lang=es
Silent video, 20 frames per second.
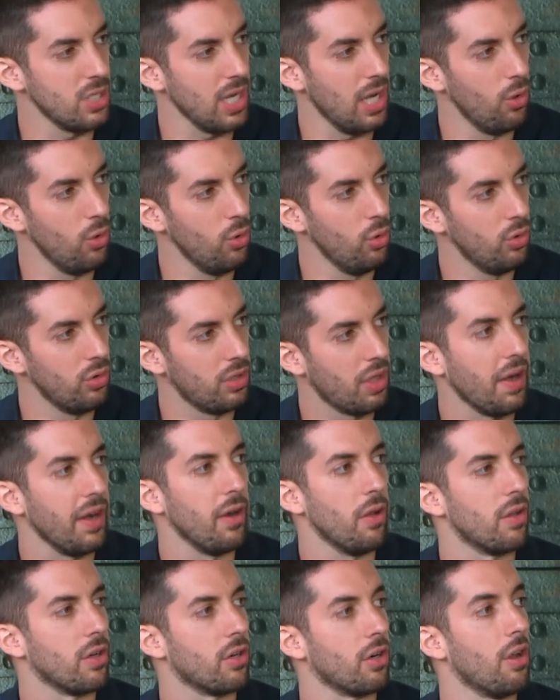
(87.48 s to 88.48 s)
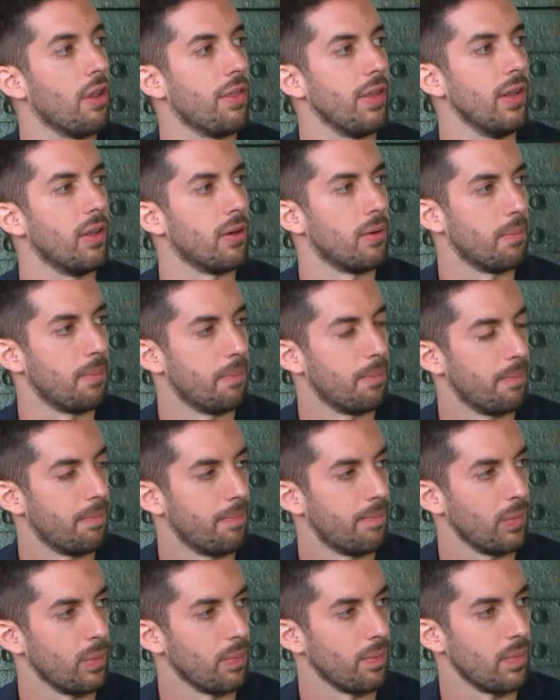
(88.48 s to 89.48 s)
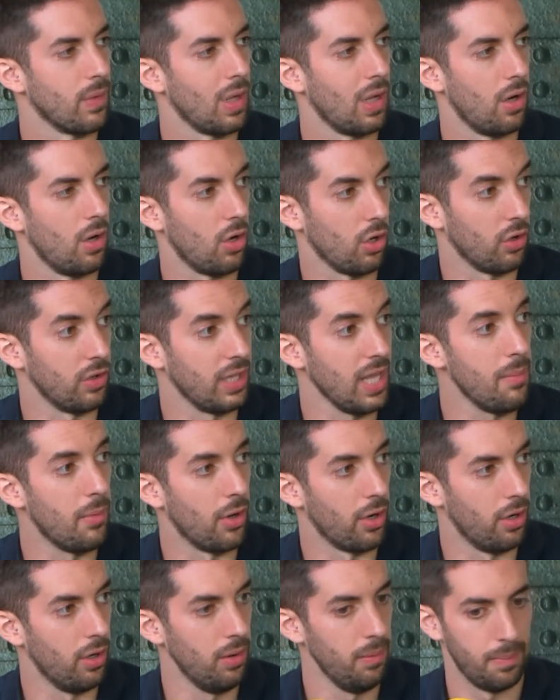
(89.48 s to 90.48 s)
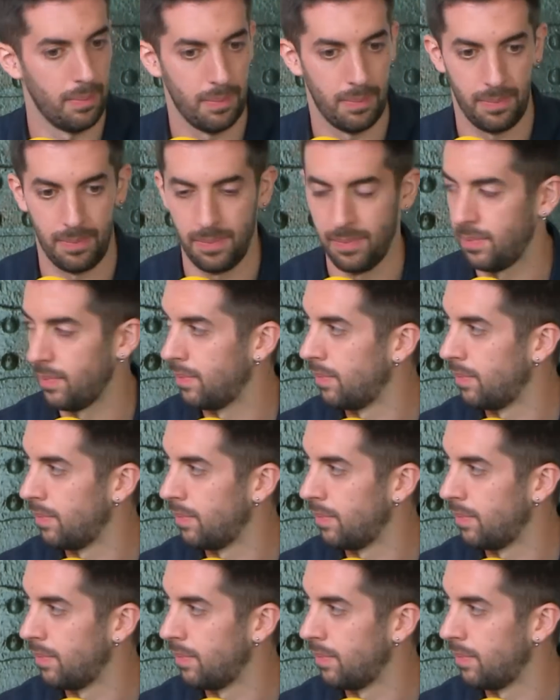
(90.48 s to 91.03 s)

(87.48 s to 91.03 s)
a un terreno desconocido. ¿Eh? Es que estoy creando, ¿no? estoy creando un